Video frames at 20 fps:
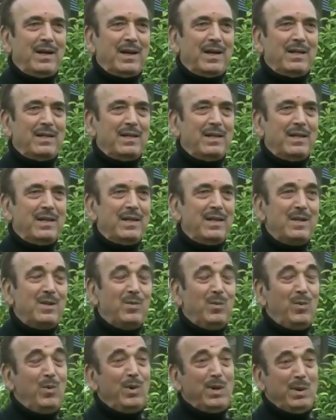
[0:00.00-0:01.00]
हरा दे
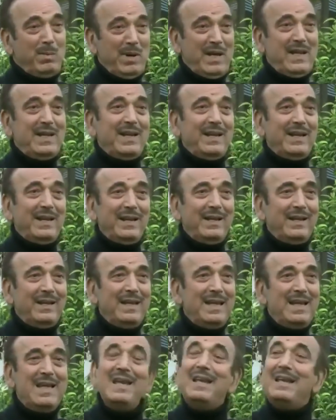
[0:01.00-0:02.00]
वो रिबेलियन है
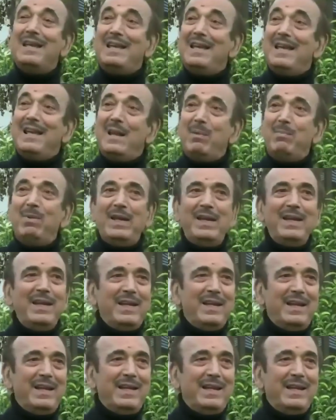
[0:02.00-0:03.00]
ये
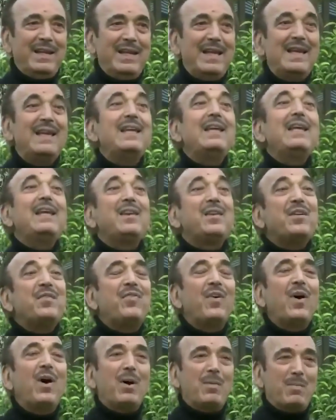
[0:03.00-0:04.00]
रिबेलियन नहीं है ये
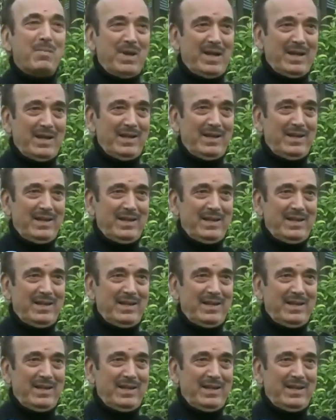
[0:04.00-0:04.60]
रिफॉर्म है